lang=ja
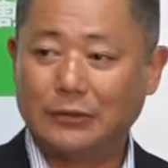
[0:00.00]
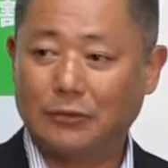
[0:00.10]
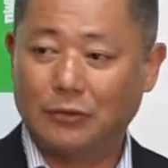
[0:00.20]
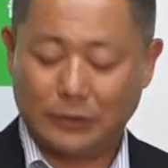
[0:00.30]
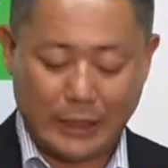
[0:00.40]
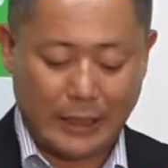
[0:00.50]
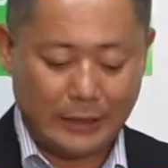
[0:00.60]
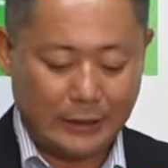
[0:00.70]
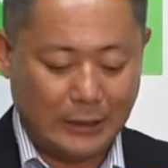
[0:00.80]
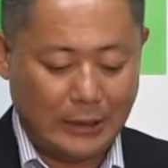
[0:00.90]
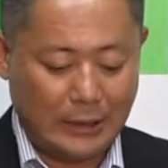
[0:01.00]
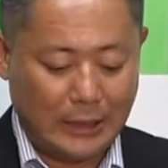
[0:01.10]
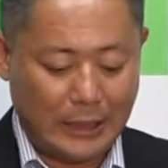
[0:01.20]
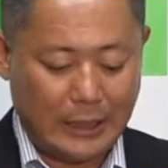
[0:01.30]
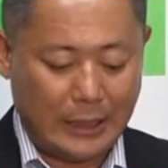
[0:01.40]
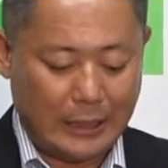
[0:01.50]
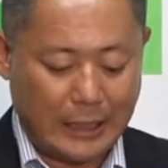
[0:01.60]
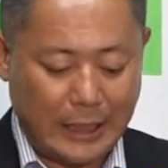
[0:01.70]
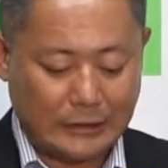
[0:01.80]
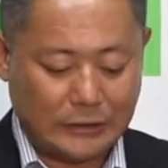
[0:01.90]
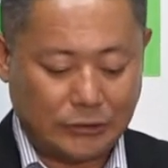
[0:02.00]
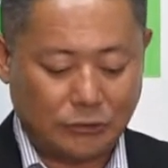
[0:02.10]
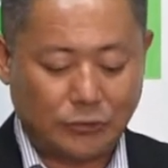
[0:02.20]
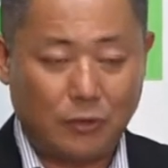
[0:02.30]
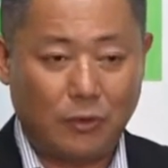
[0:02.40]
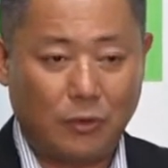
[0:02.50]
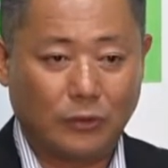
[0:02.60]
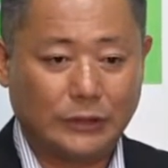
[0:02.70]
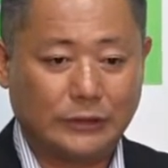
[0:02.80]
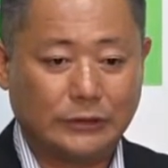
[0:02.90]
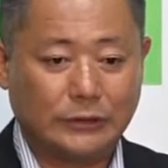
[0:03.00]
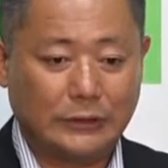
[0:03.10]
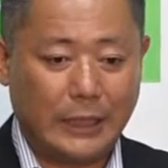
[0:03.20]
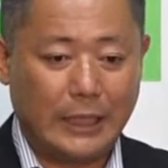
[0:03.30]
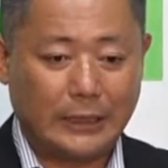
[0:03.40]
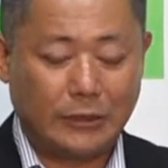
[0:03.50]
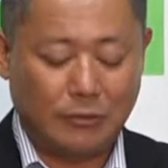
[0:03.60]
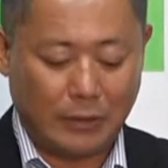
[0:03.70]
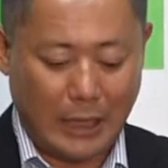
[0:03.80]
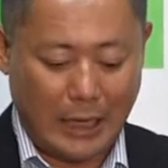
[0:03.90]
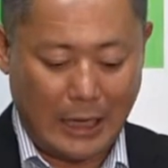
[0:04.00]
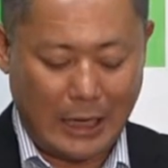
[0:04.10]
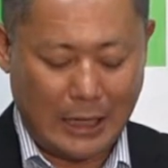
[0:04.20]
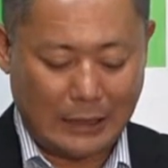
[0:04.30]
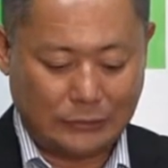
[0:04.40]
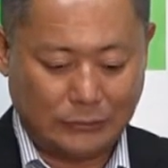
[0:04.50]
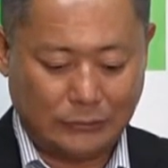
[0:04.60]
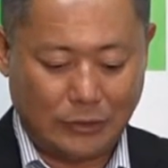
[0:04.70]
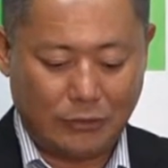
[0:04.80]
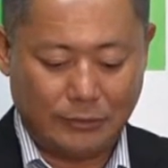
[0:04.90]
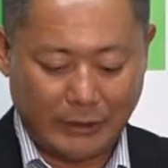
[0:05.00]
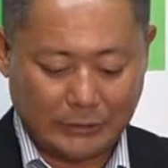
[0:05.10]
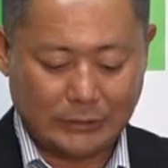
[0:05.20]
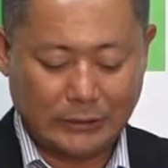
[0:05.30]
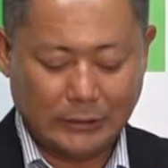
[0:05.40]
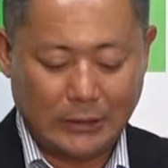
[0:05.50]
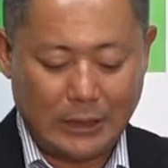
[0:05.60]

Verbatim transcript: の方で、え刑事訴訟法について議論が進んでおります。